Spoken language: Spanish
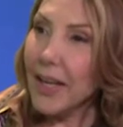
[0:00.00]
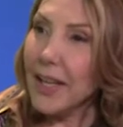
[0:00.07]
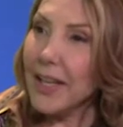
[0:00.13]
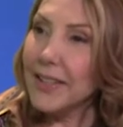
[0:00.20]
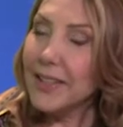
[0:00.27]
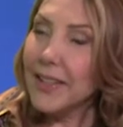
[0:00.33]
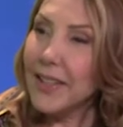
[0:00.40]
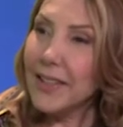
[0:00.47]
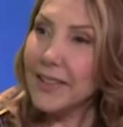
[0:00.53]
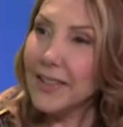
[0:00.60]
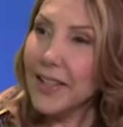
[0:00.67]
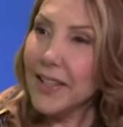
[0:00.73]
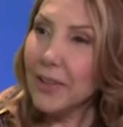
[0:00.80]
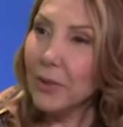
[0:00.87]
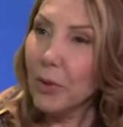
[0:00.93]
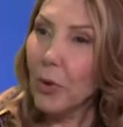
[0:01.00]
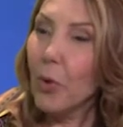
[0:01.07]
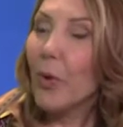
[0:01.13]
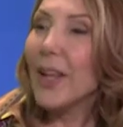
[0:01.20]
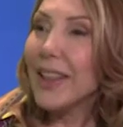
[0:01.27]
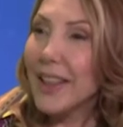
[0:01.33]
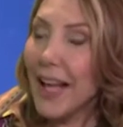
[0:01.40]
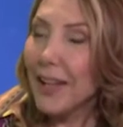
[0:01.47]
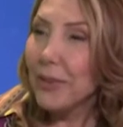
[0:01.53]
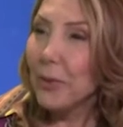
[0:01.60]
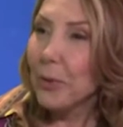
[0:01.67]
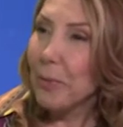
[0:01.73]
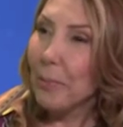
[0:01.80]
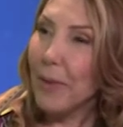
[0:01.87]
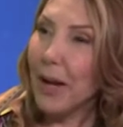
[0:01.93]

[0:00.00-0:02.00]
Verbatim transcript: y sigue siendo o estando en